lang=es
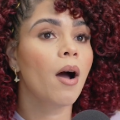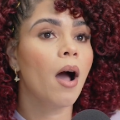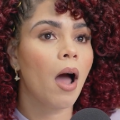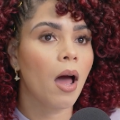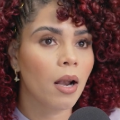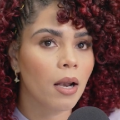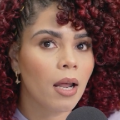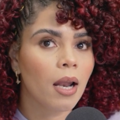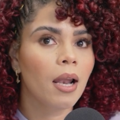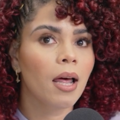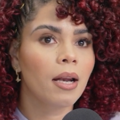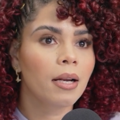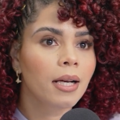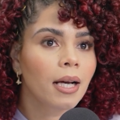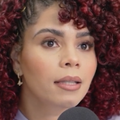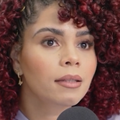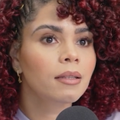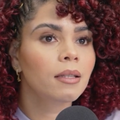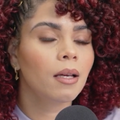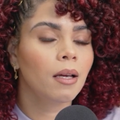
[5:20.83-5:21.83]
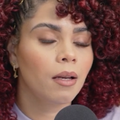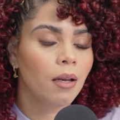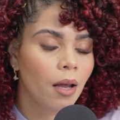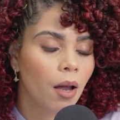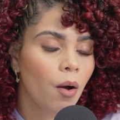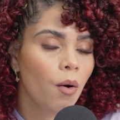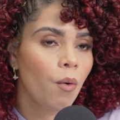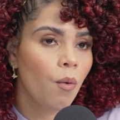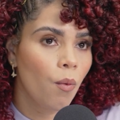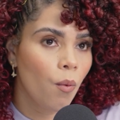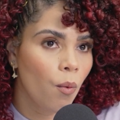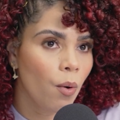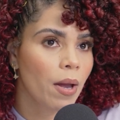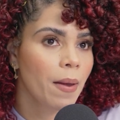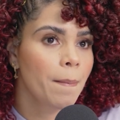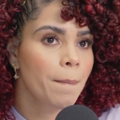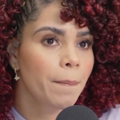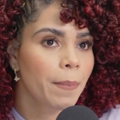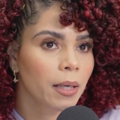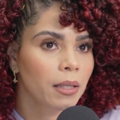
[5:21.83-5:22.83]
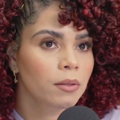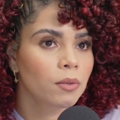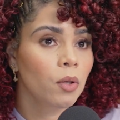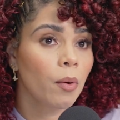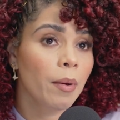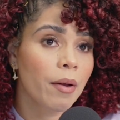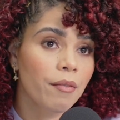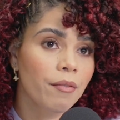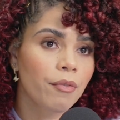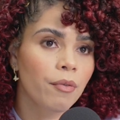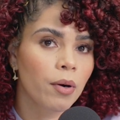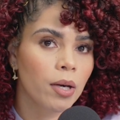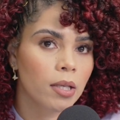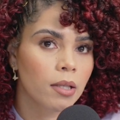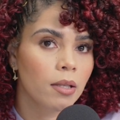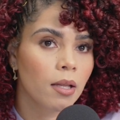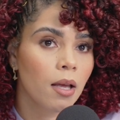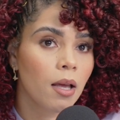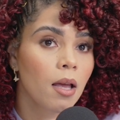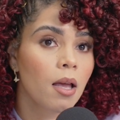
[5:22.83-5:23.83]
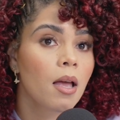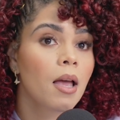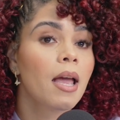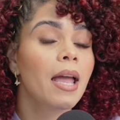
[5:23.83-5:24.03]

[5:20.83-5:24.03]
a la larga tiene un impacto bien fuerte